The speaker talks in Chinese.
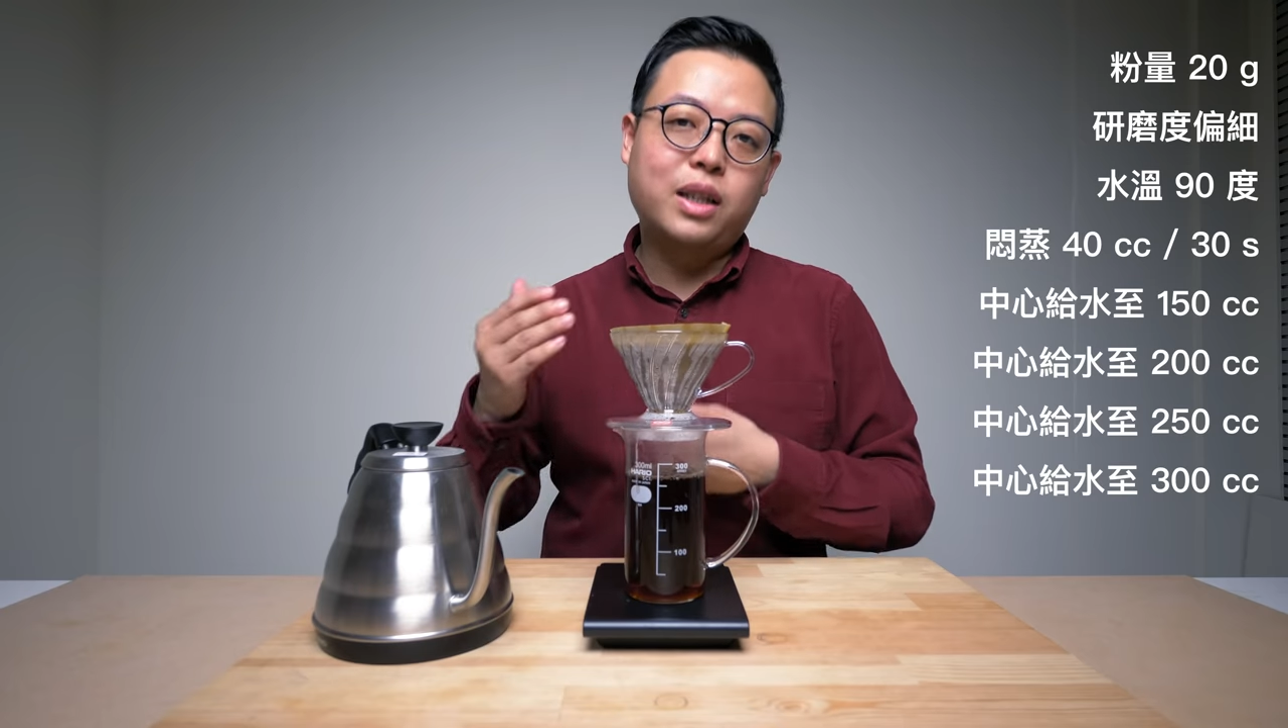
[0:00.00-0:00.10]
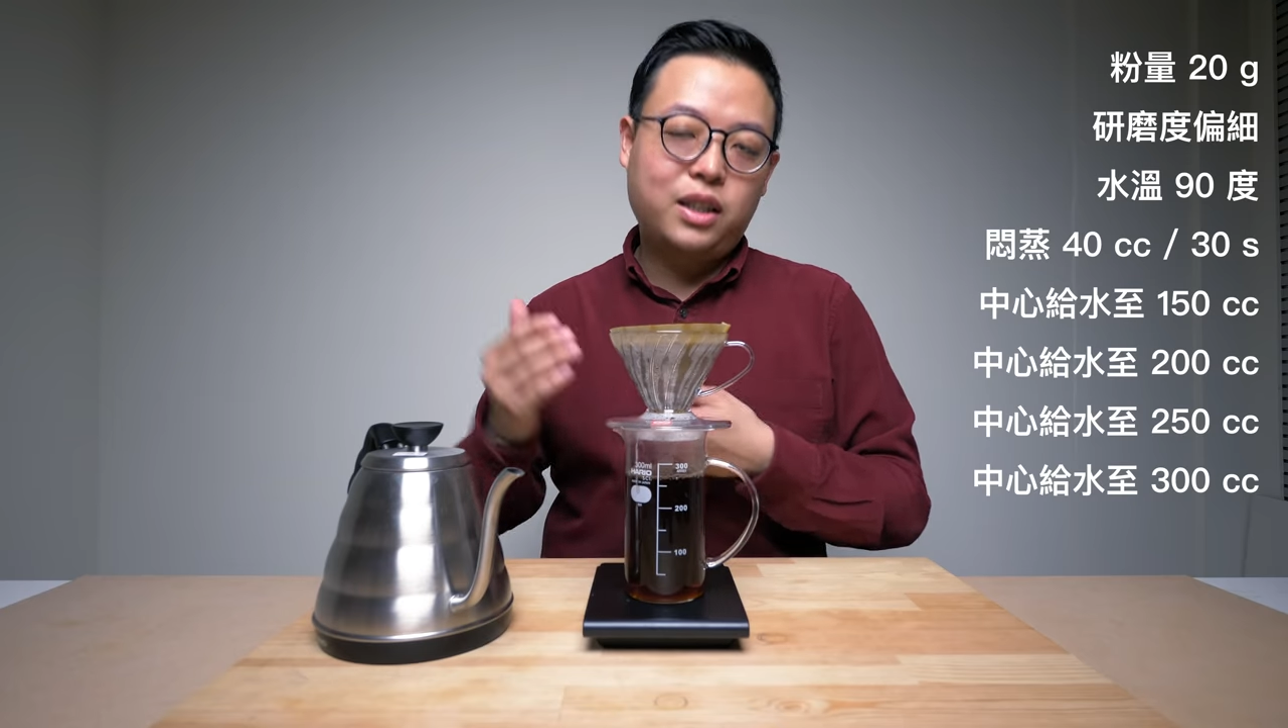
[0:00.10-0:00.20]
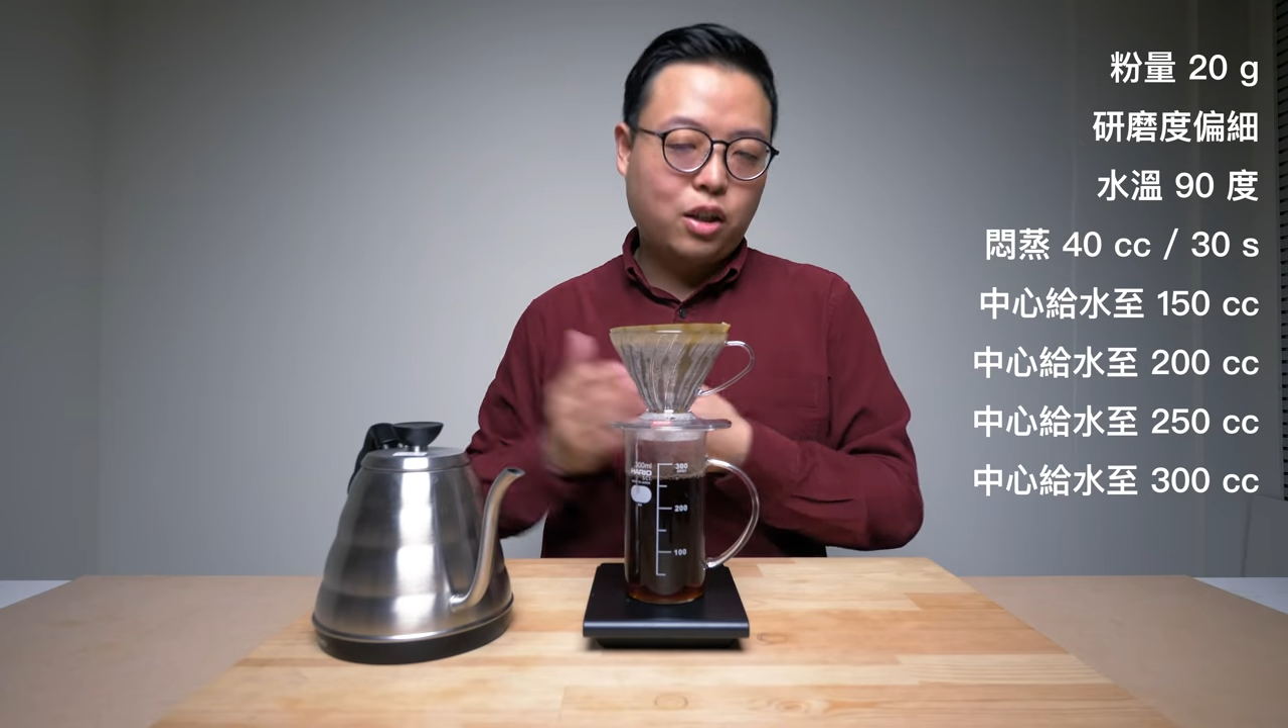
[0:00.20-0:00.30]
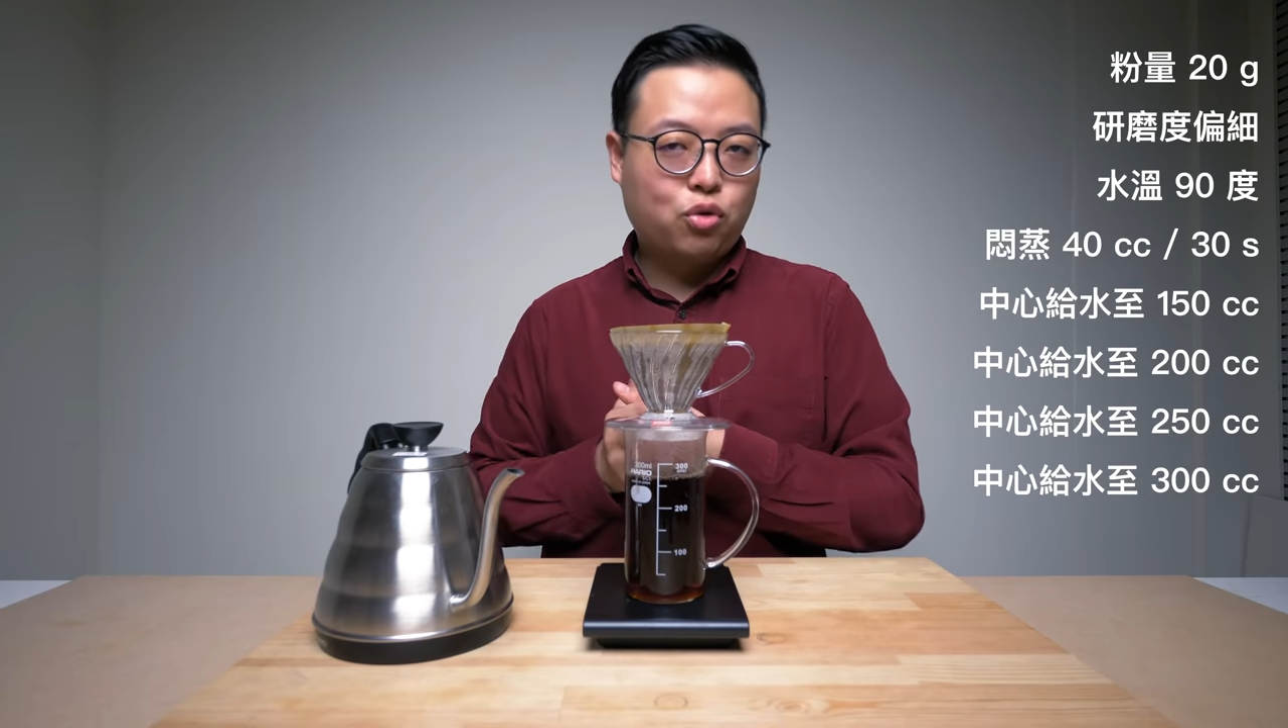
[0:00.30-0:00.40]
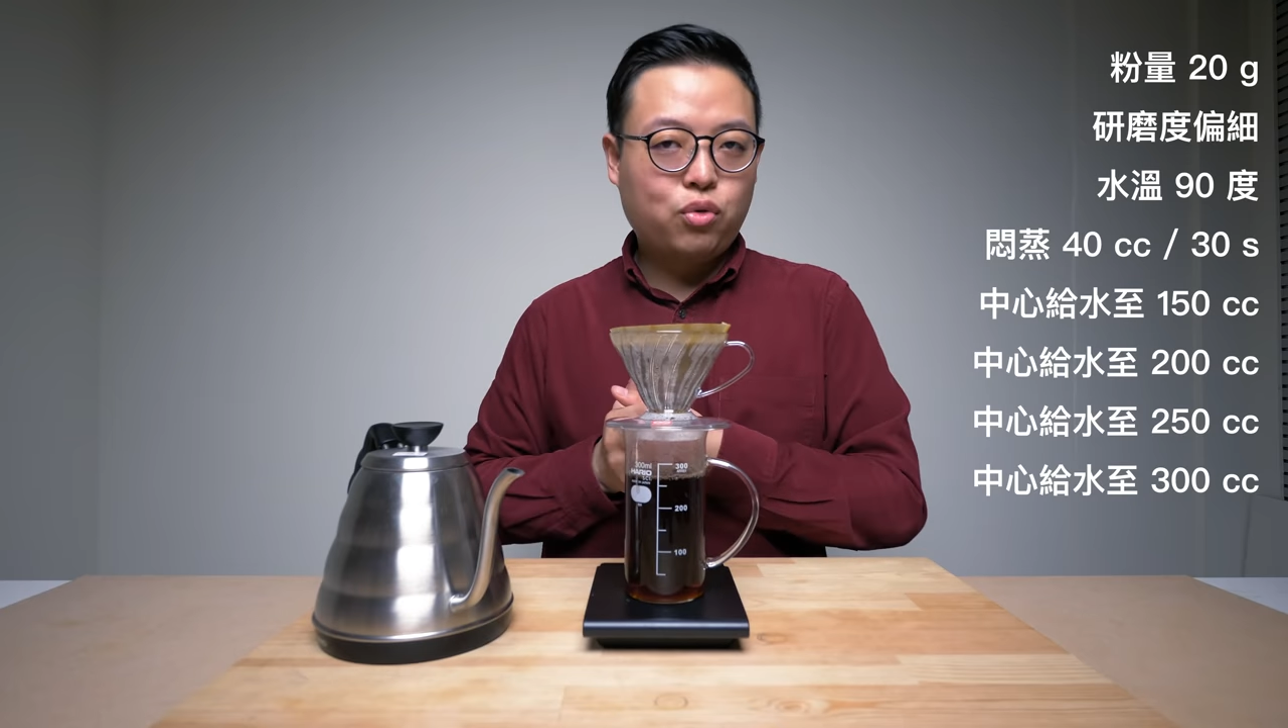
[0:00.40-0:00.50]
再
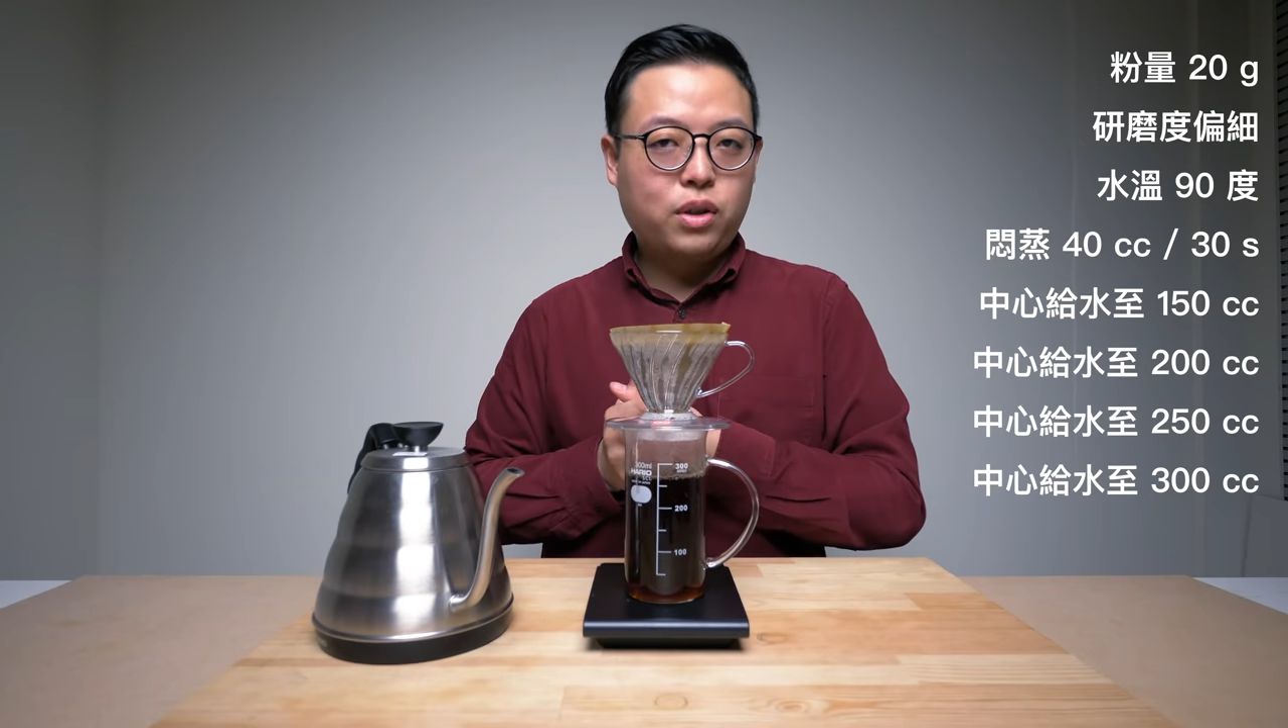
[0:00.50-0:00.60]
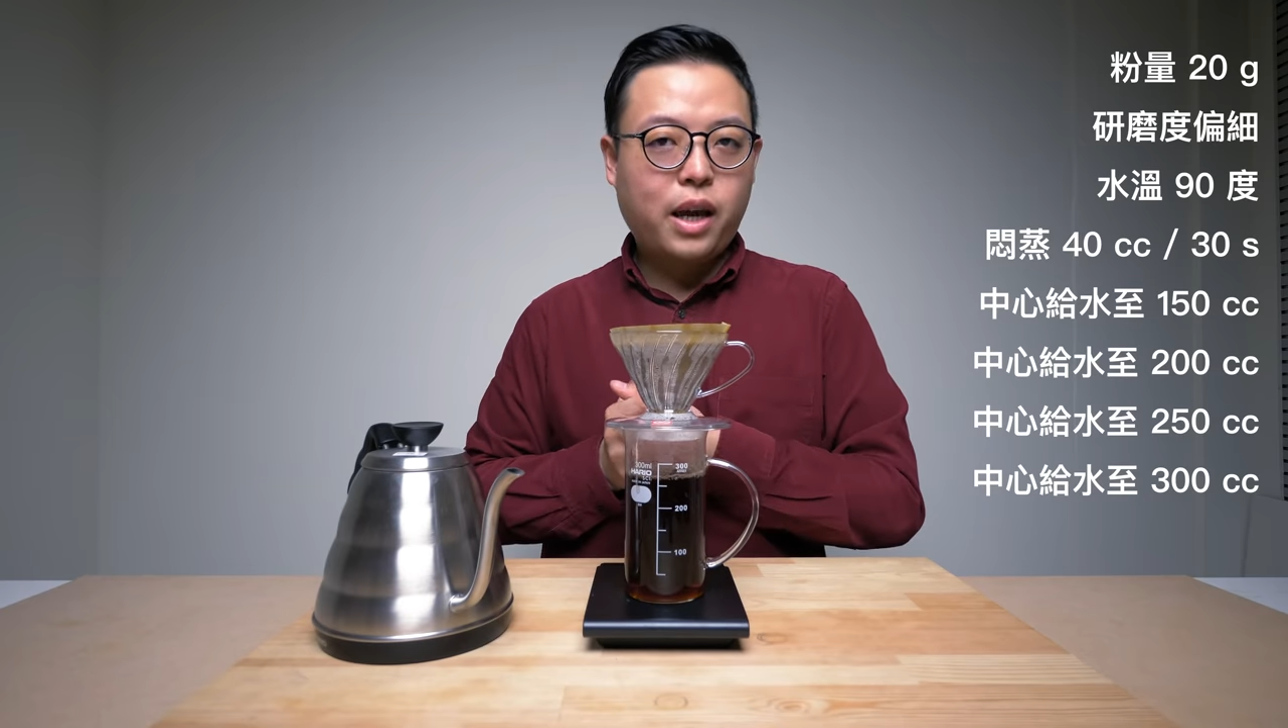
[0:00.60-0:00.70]
显著一